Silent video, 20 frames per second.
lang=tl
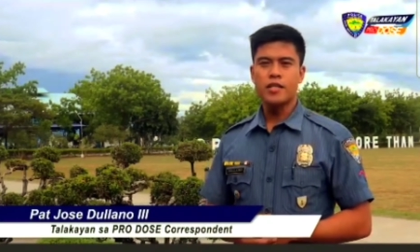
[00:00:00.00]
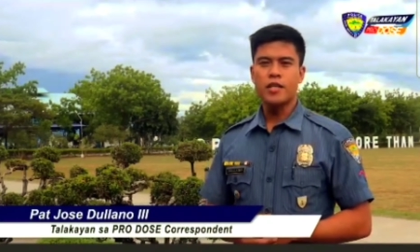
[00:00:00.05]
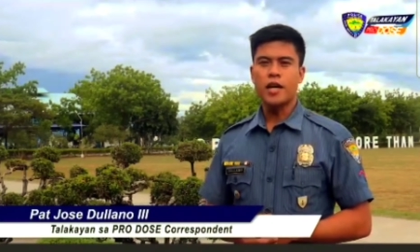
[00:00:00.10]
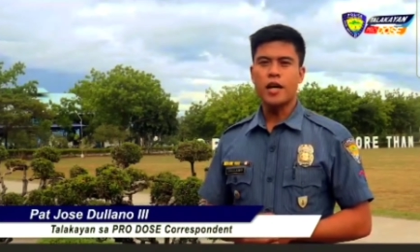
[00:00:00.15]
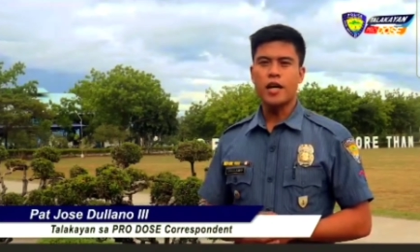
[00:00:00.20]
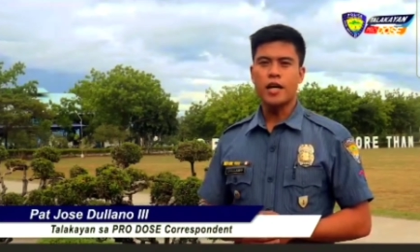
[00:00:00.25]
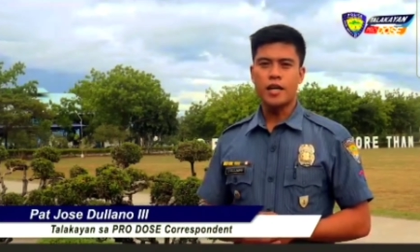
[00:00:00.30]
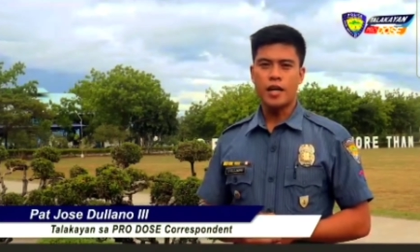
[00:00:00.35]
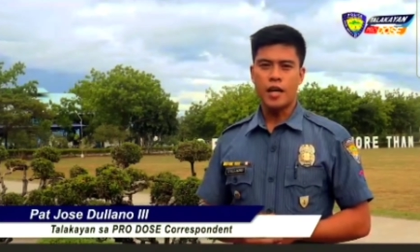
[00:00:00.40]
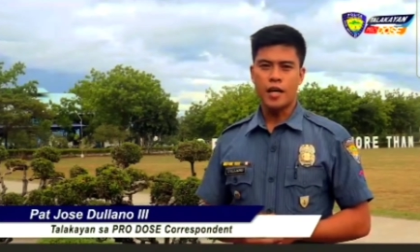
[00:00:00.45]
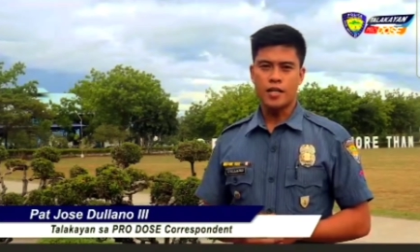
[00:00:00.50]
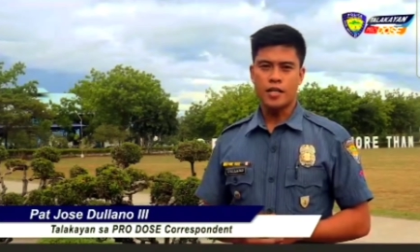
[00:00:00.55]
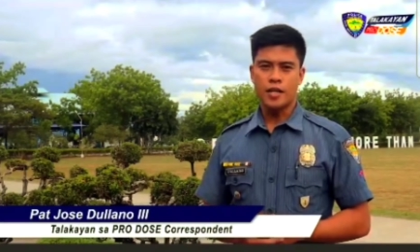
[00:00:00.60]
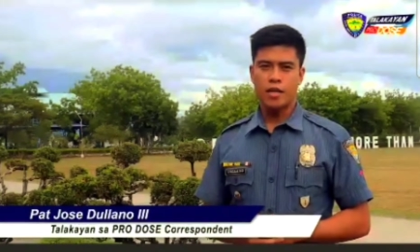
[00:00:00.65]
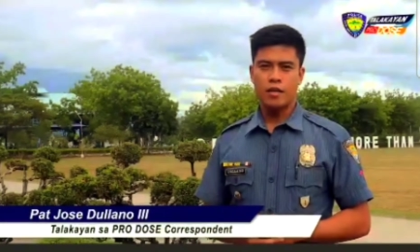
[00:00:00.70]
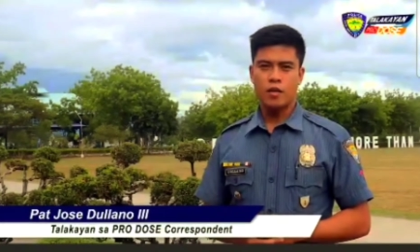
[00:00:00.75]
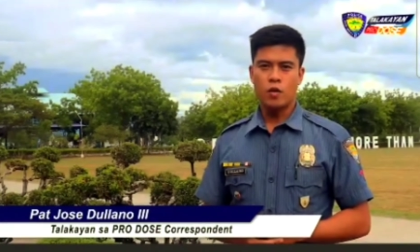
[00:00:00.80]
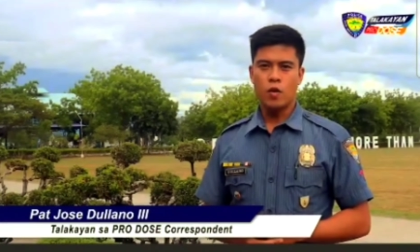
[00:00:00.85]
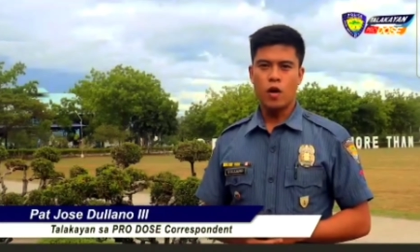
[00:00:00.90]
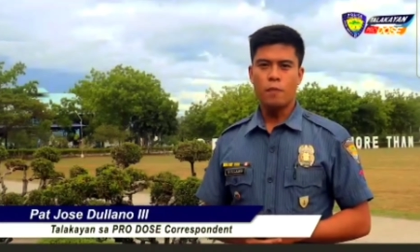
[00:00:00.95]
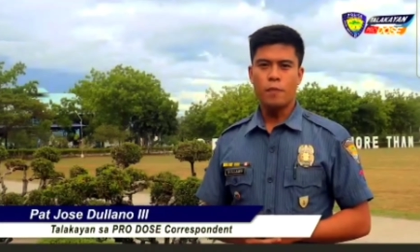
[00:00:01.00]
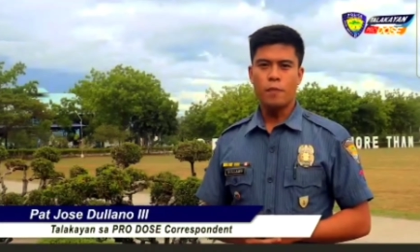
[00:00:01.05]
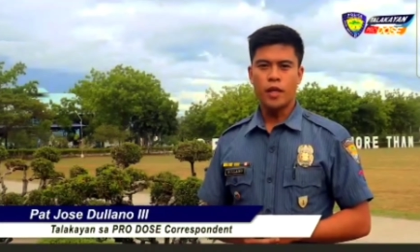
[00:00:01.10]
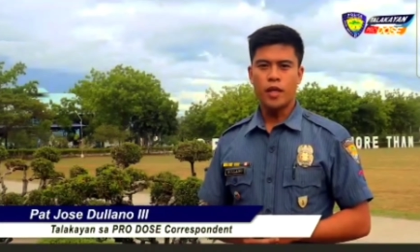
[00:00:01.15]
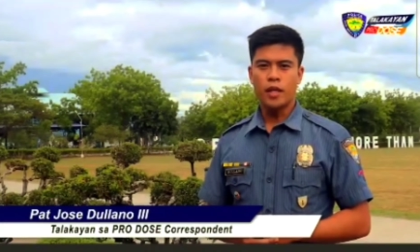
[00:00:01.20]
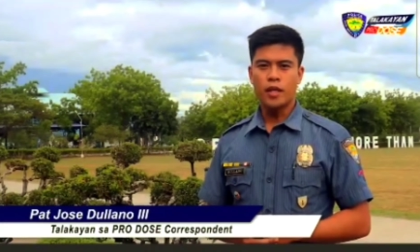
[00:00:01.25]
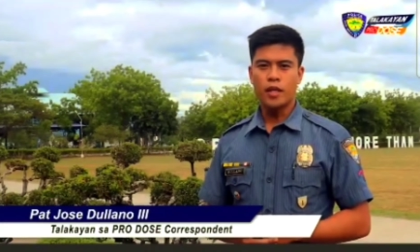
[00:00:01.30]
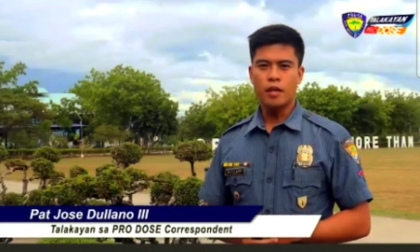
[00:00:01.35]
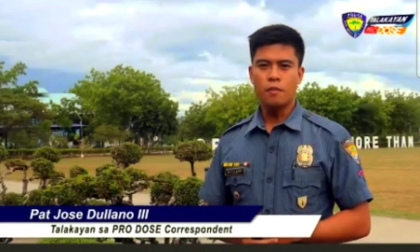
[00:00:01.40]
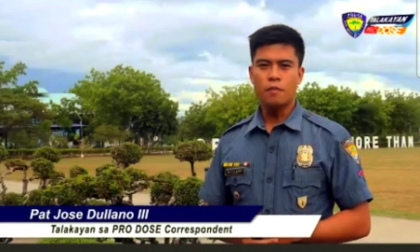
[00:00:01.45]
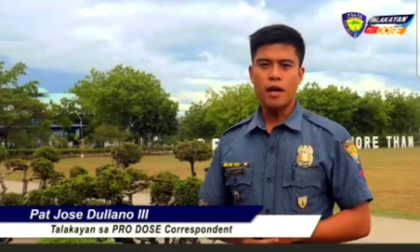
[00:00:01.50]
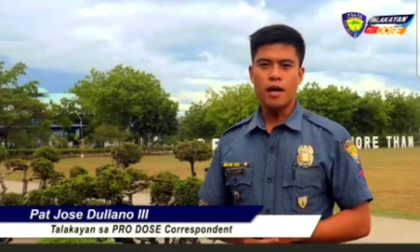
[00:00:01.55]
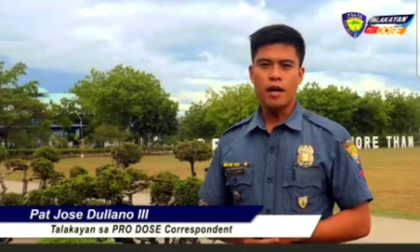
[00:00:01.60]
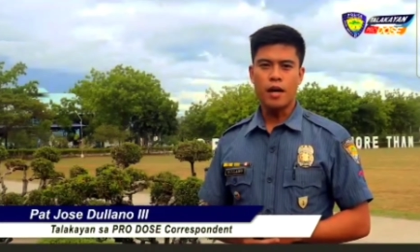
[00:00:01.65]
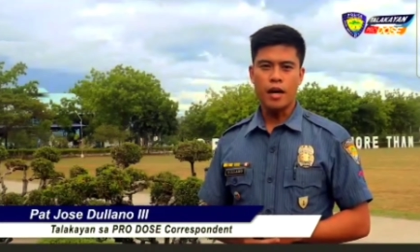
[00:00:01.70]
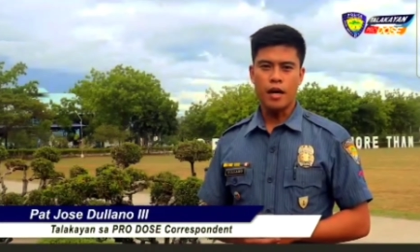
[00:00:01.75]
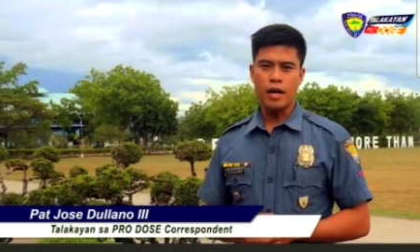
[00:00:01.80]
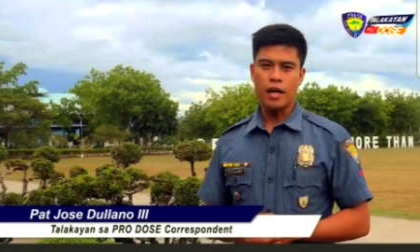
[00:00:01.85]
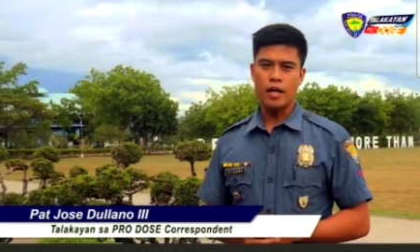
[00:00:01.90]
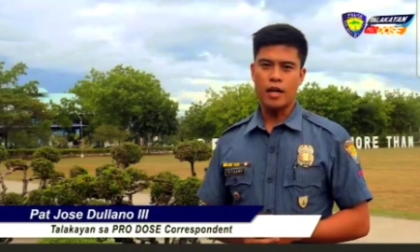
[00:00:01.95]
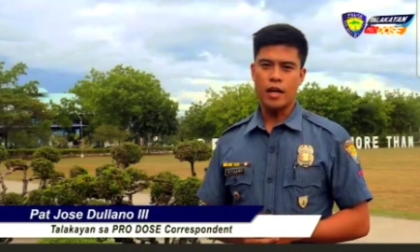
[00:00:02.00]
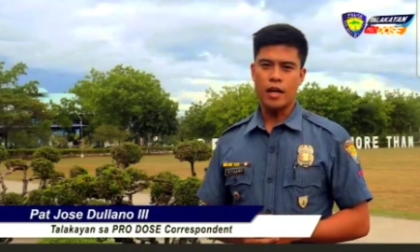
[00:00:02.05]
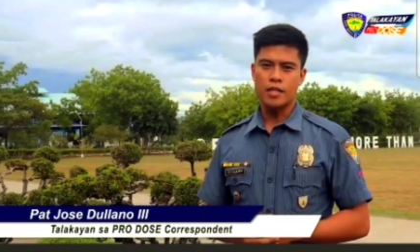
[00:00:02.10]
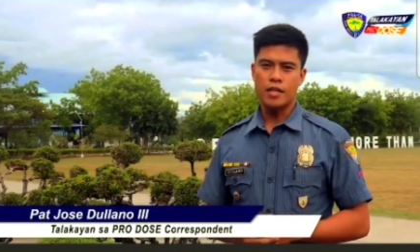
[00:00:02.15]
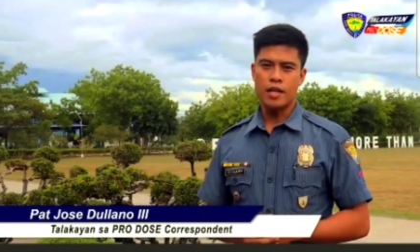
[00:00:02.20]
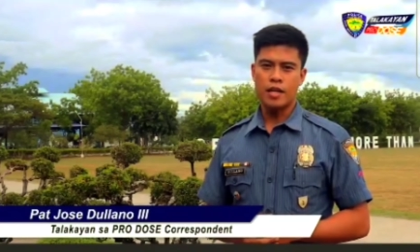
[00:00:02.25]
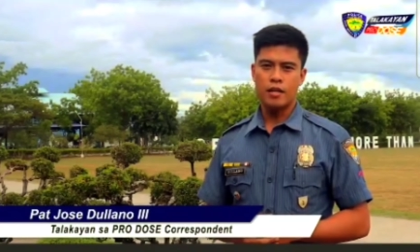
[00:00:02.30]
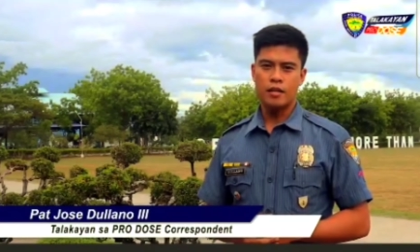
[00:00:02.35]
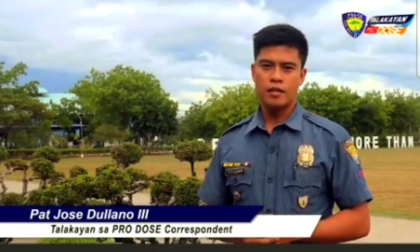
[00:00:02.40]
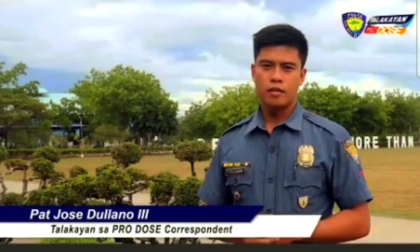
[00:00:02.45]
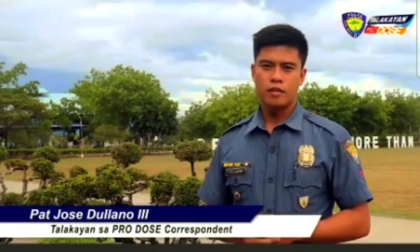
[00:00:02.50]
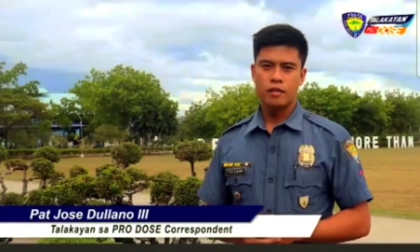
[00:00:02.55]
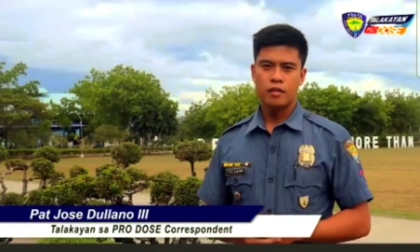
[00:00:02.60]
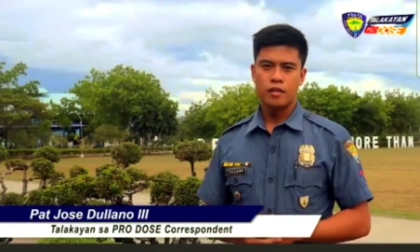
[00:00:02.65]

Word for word: sa kalikasan o ang pagiging makakalikasan.